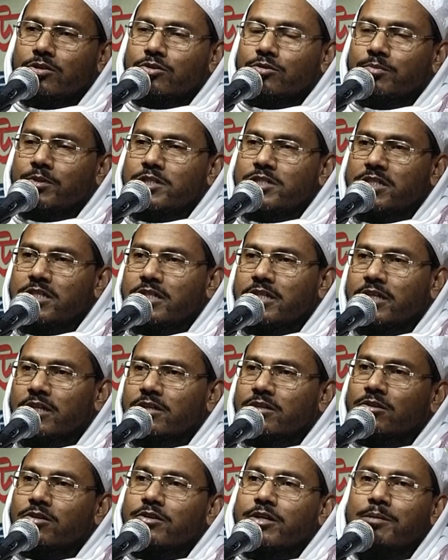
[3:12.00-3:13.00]
নবীজিকে
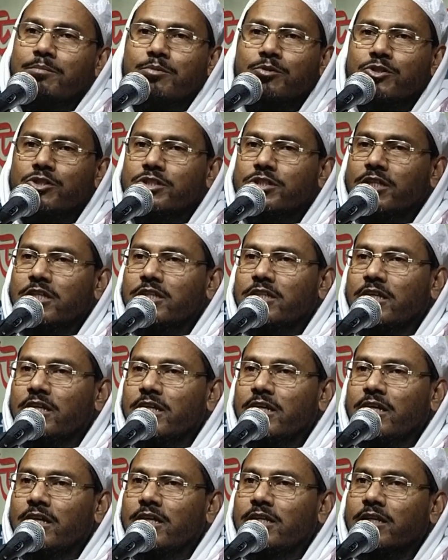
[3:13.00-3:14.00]
ঘরে বসতে
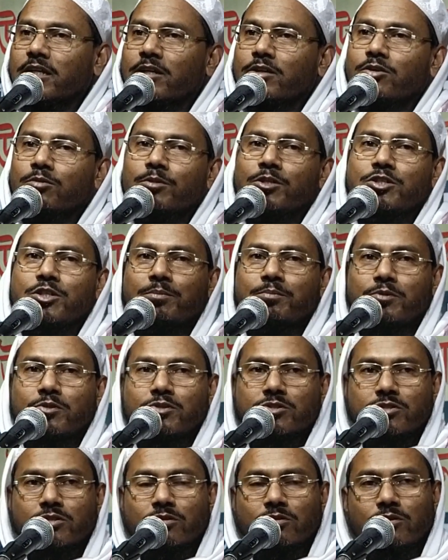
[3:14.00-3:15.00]
দিলেন নবীজি
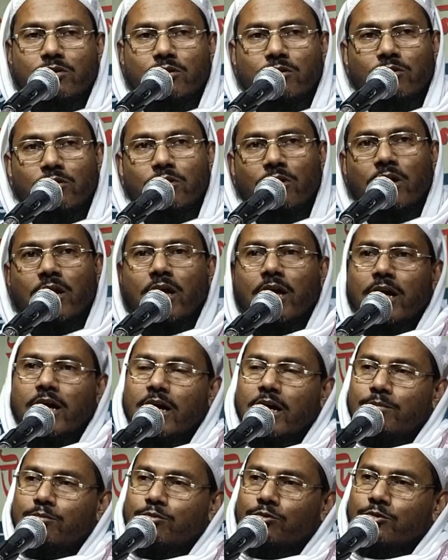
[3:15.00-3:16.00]
প্রশ্ন করল
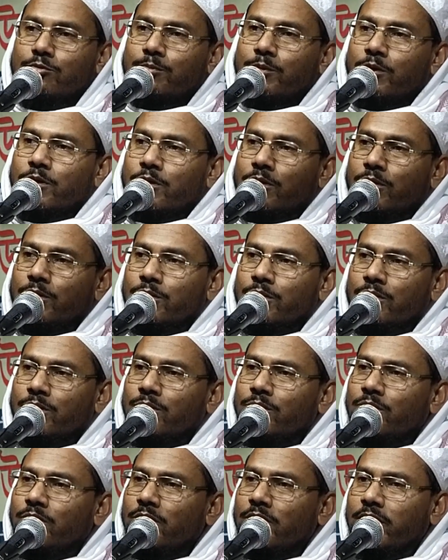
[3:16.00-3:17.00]
আবু
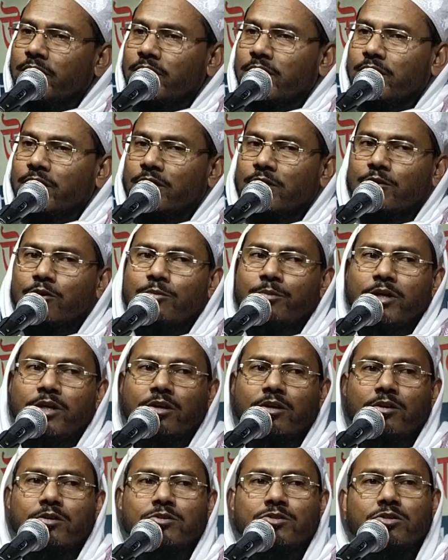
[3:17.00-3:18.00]
বকর রে
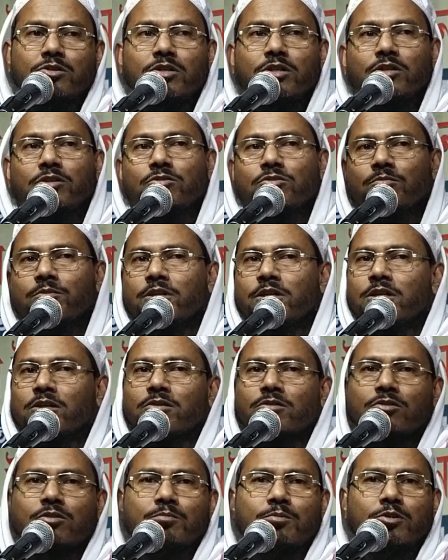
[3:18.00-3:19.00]
গভীর রজনী তুমি
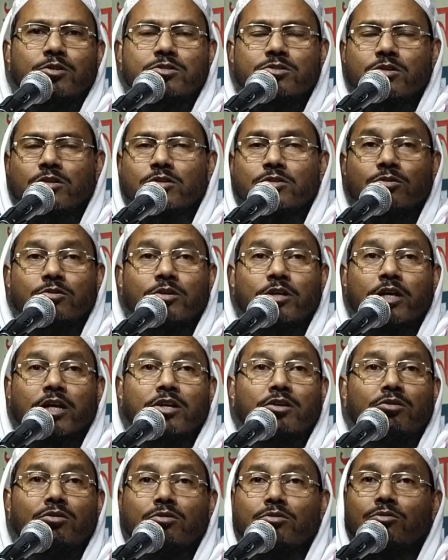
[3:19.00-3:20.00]
এখনো পর্যন্ত
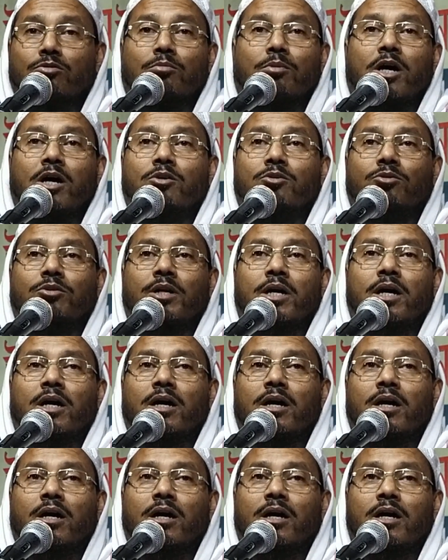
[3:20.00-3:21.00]
কেন ঘুমাও
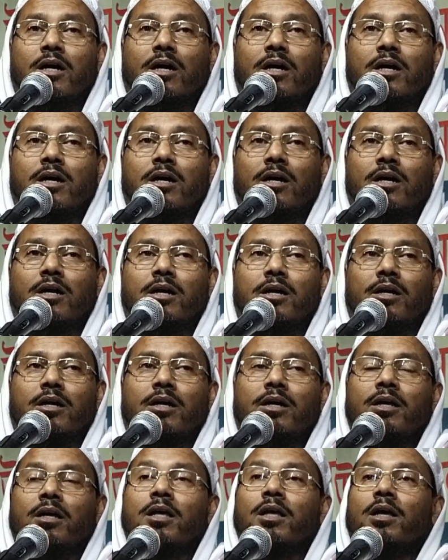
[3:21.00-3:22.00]

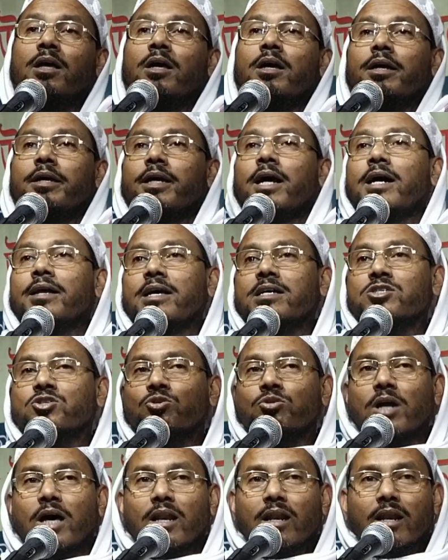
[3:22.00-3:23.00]
নাই ইয়া
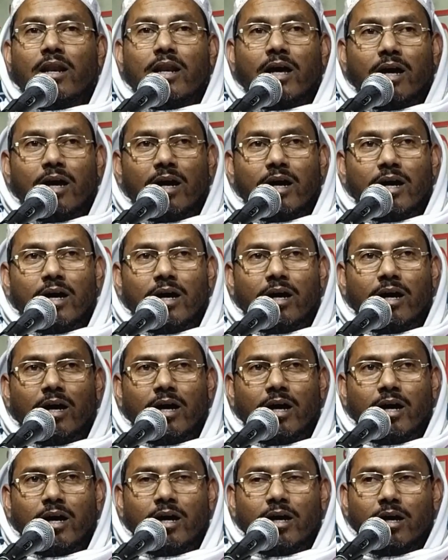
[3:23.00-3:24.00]
রাসুল
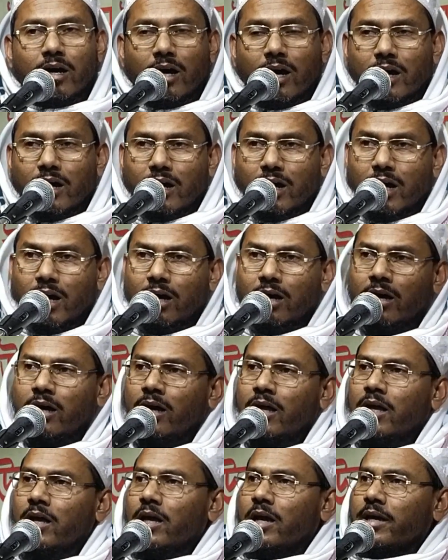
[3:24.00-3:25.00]

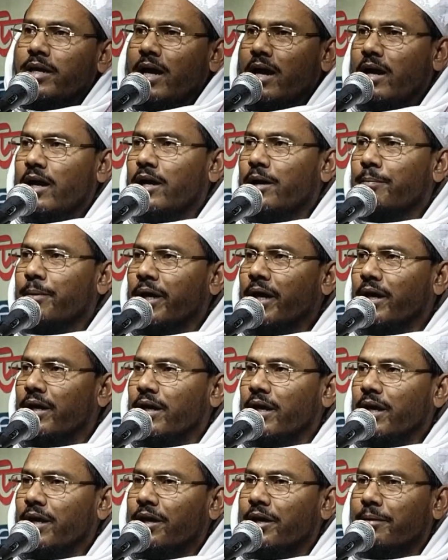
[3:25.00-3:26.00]
আল্লাহ
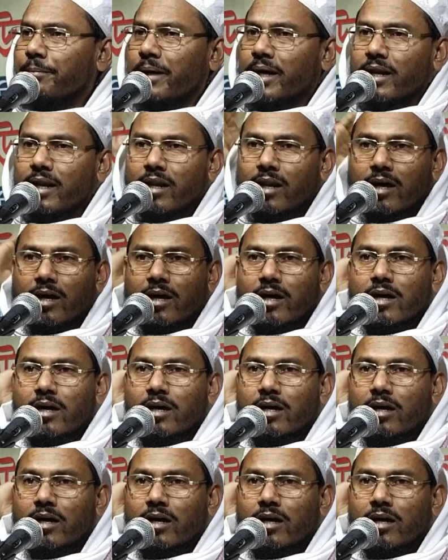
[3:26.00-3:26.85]
হাবিব আল্লাহ